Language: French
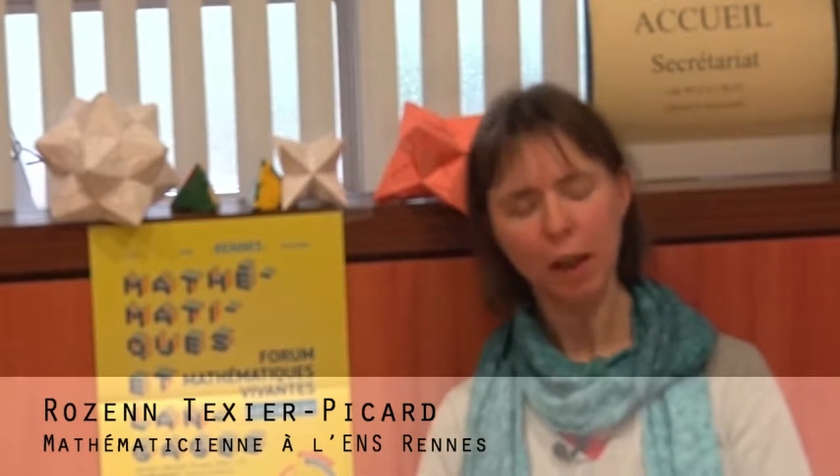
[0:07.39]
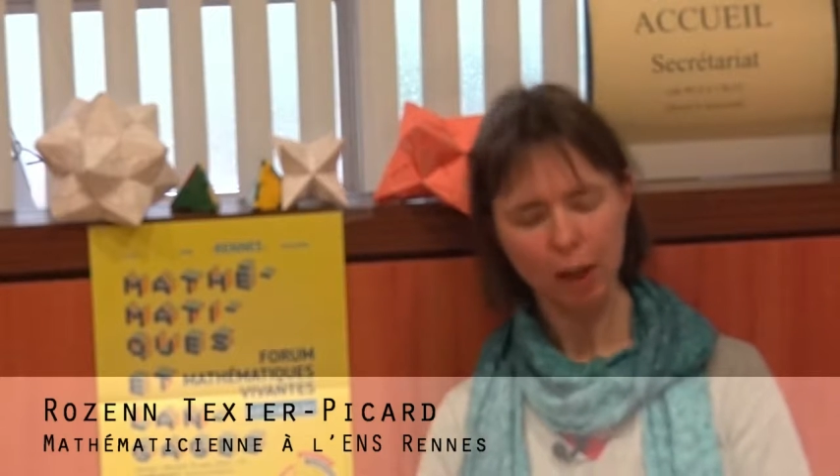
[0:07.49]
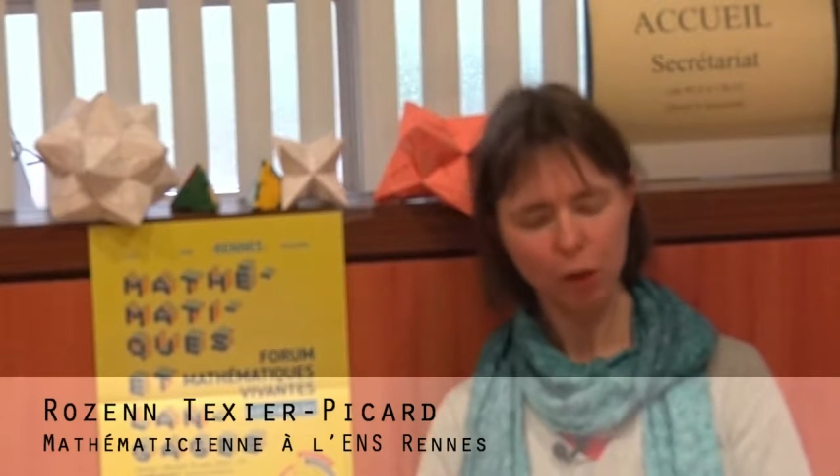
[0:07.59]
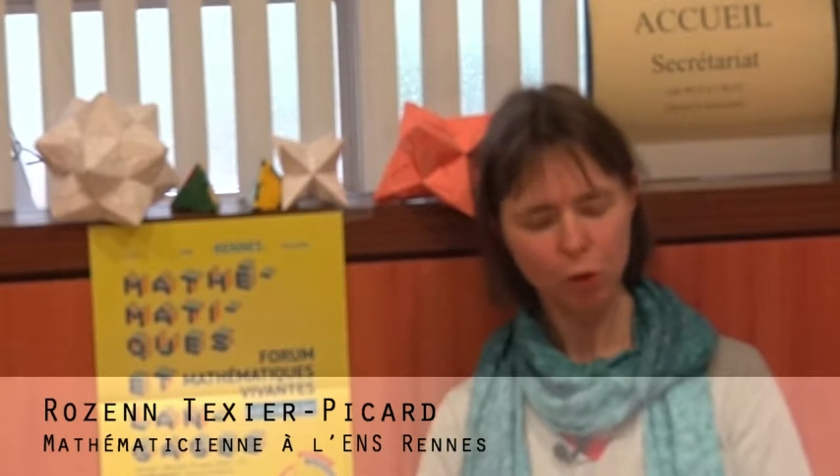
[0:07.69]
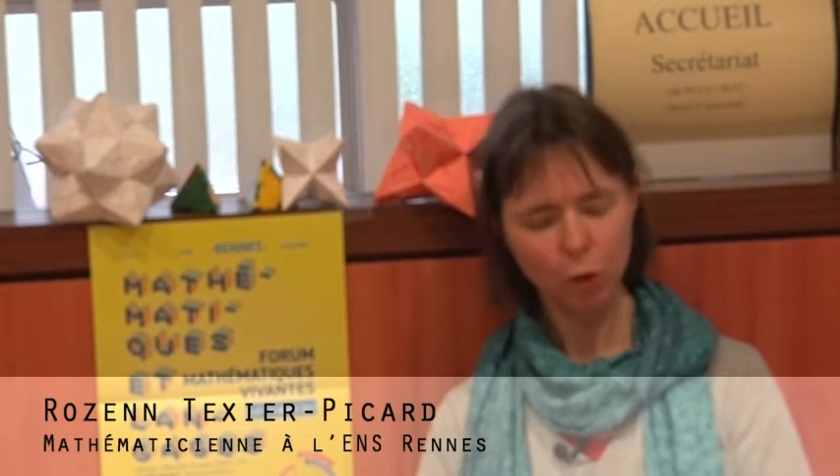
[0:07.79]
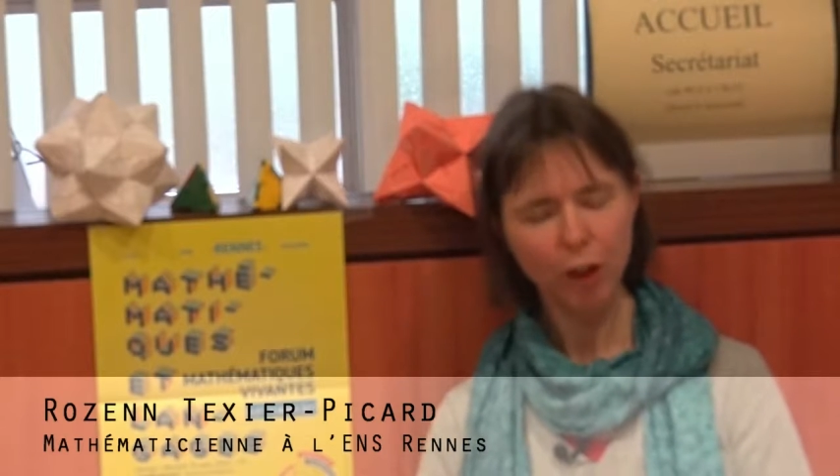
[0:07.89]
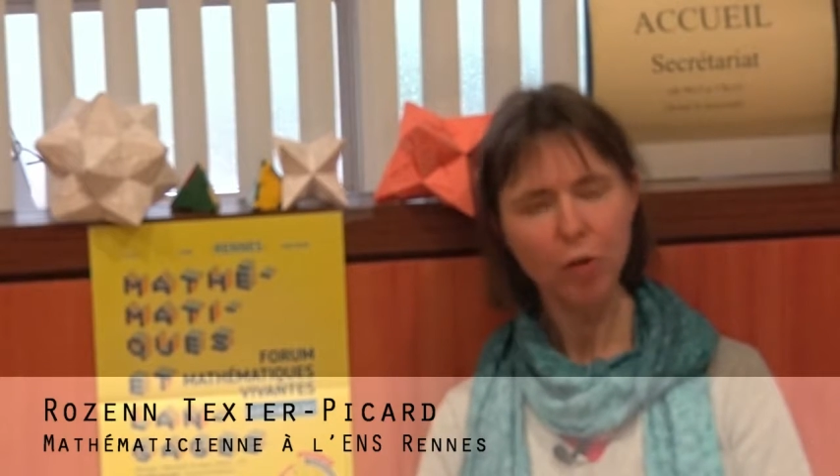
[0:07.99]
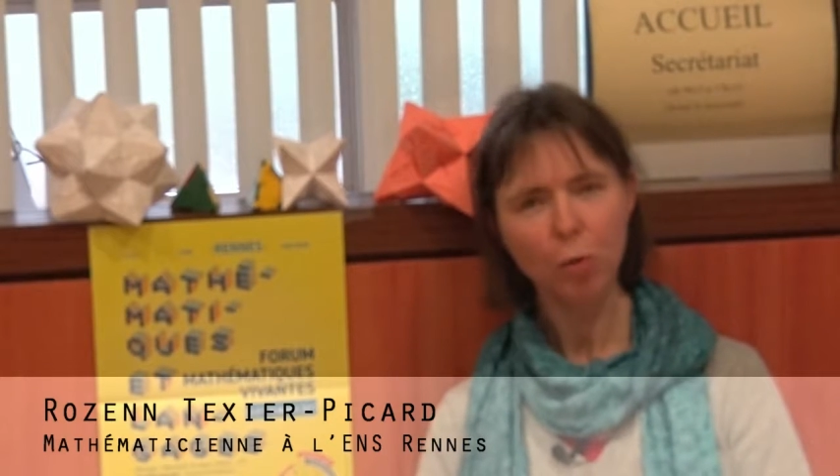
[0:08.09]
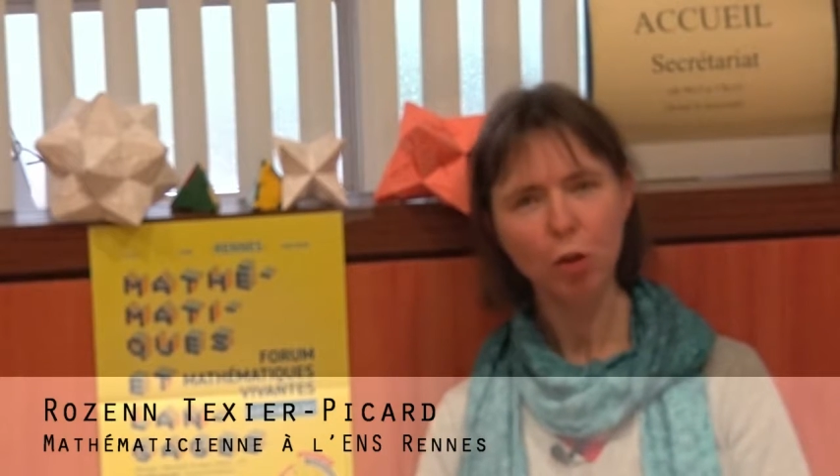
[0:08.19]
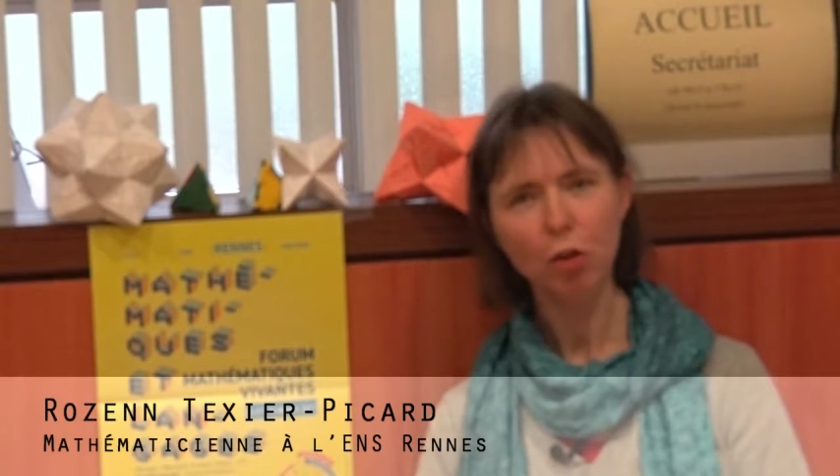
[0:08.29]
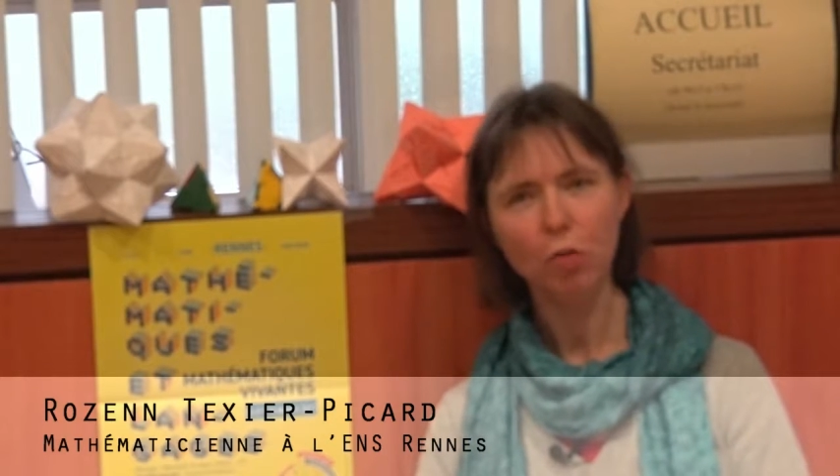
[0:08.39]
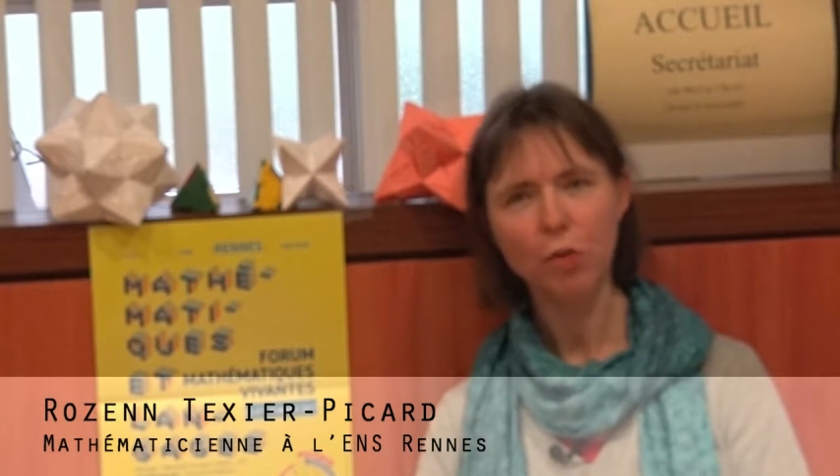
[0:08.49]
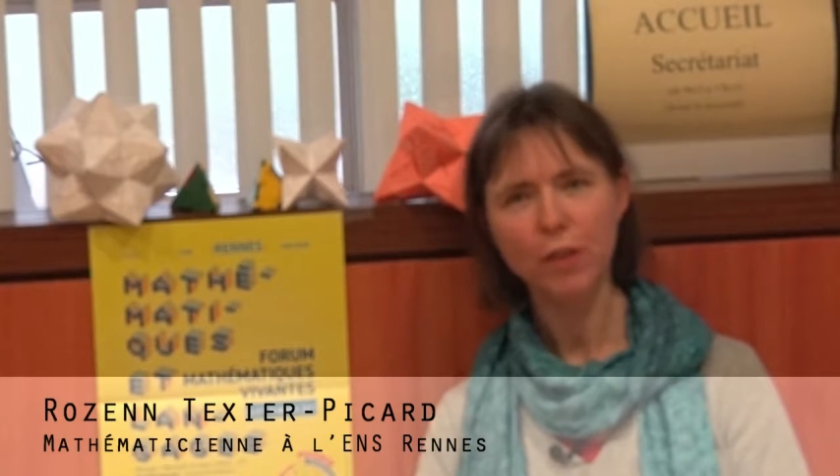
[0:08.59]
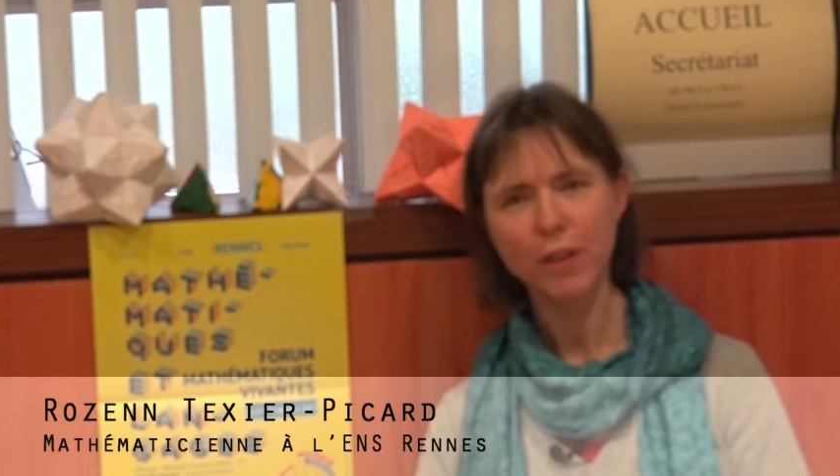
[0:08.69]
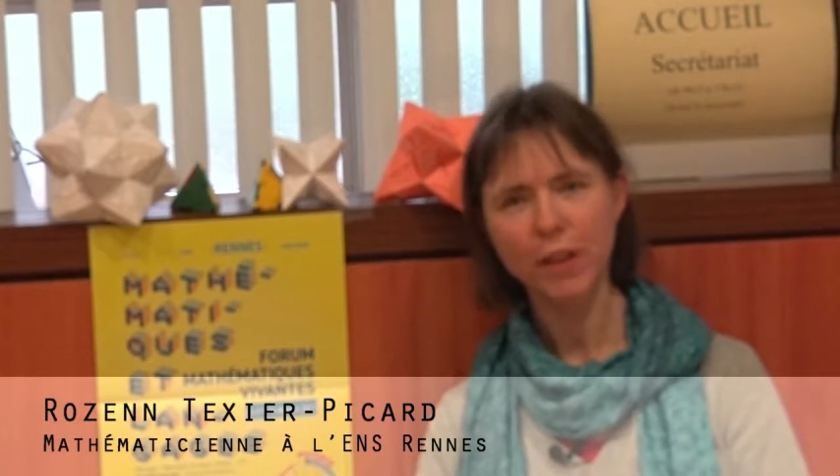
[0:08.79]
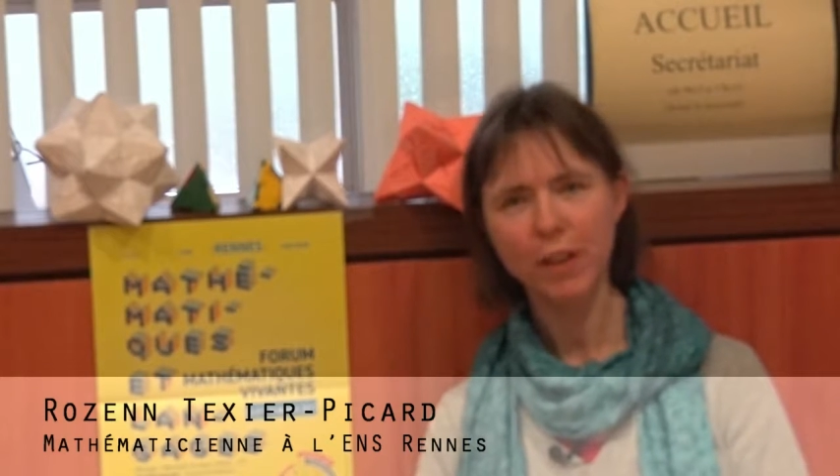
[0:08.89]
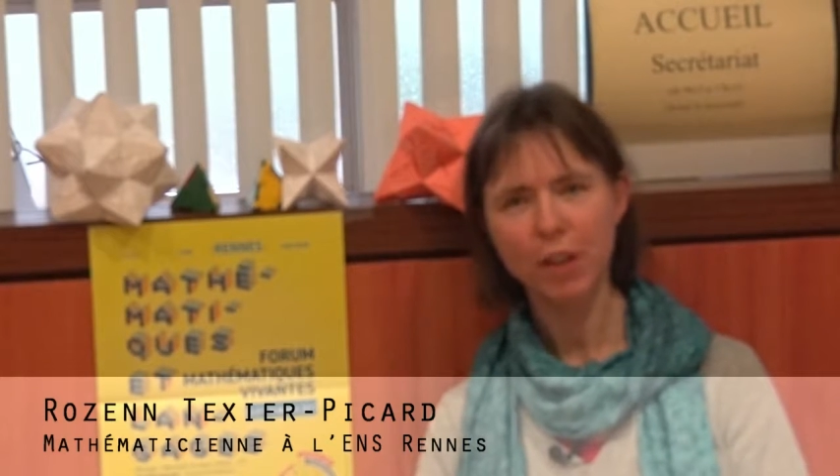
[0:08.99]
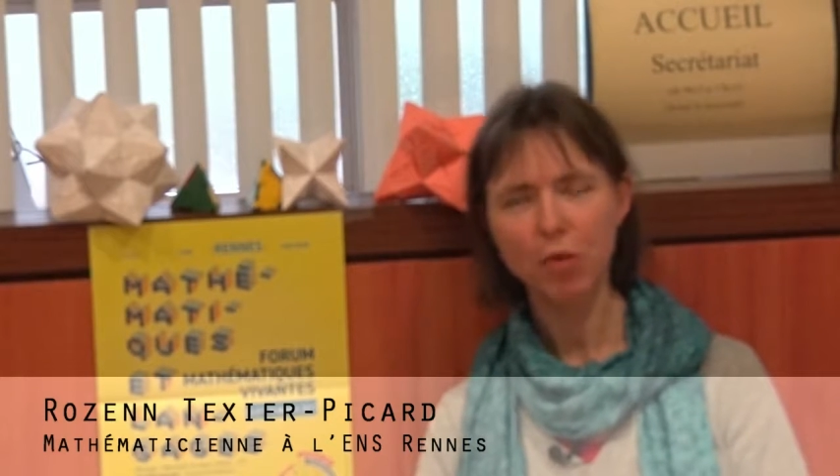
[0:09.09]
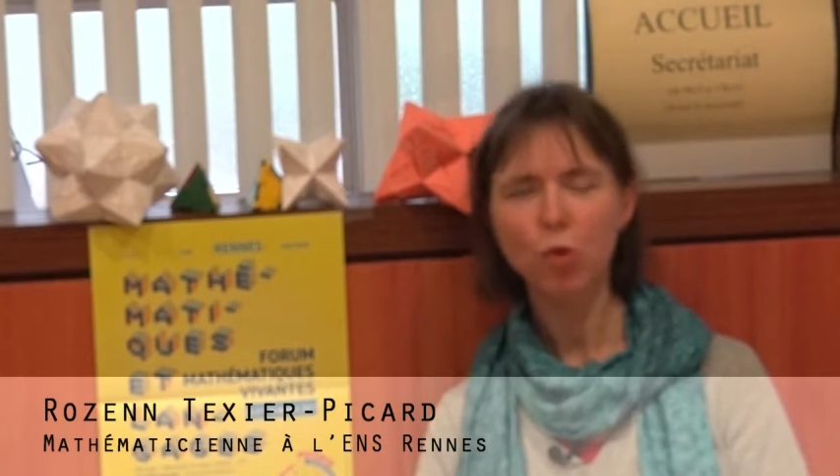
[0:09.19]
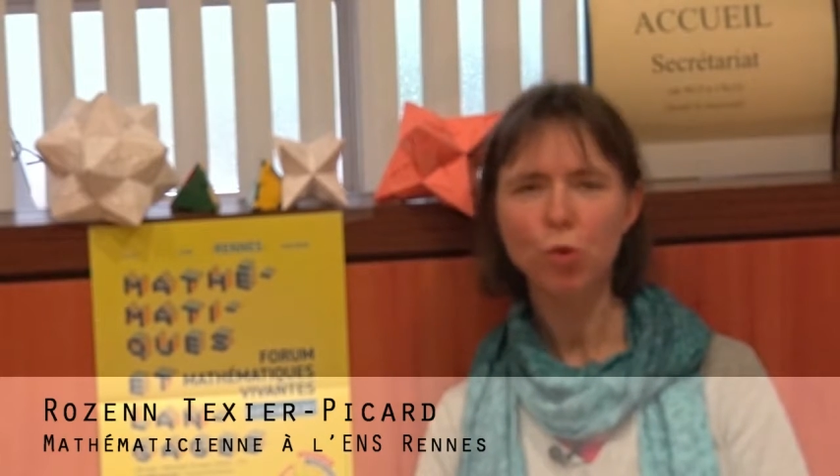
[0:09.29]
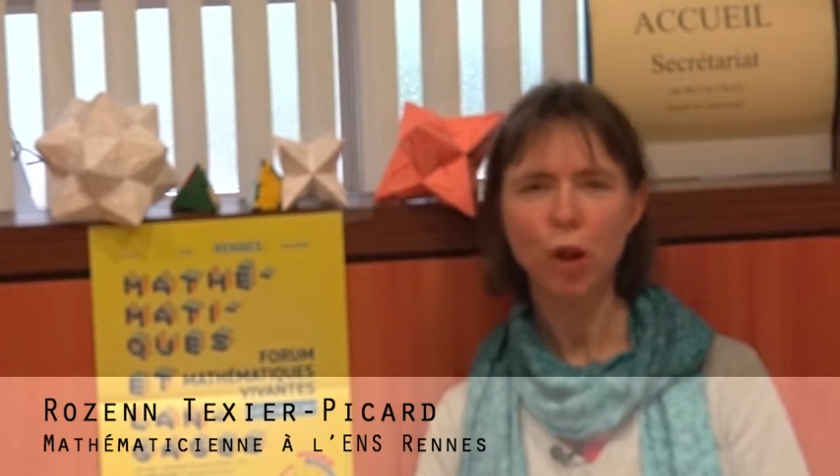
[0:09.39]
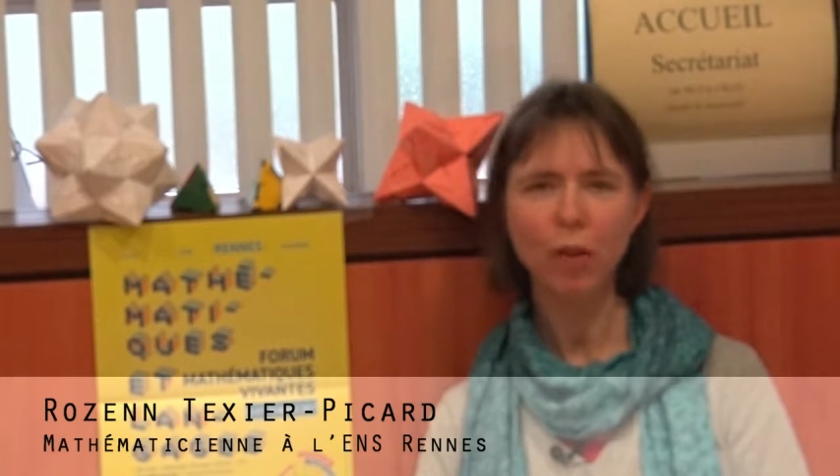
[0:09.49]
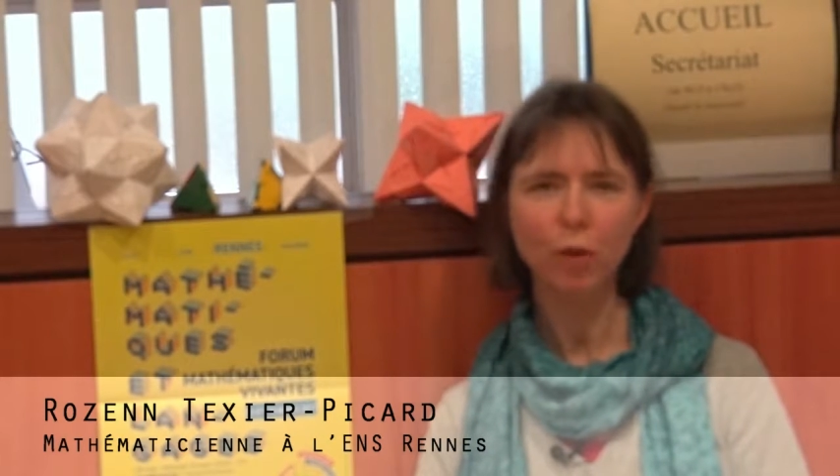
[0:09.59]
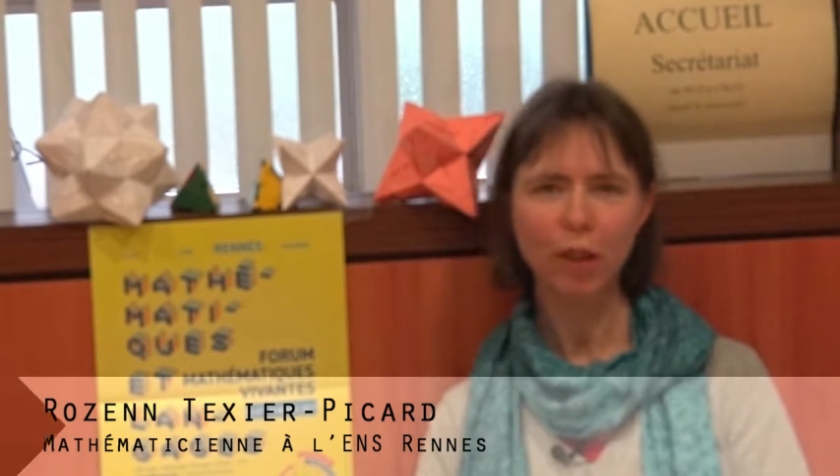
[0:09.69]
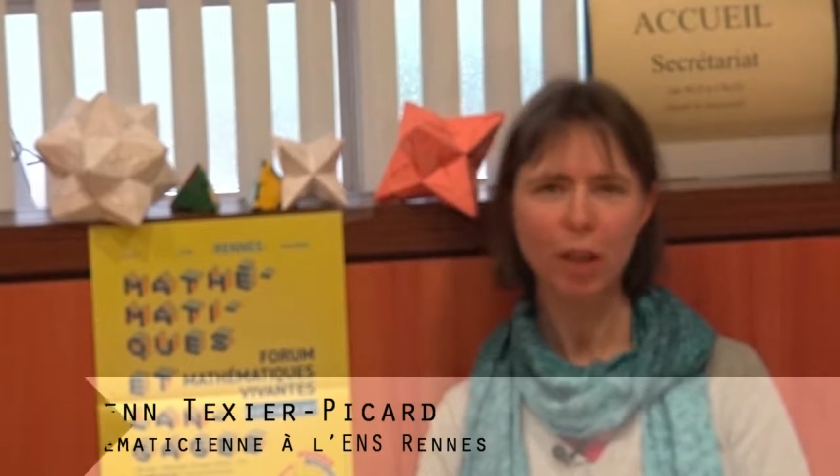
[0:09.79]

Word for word: Alors concrètement, que vous ayez toujours adoré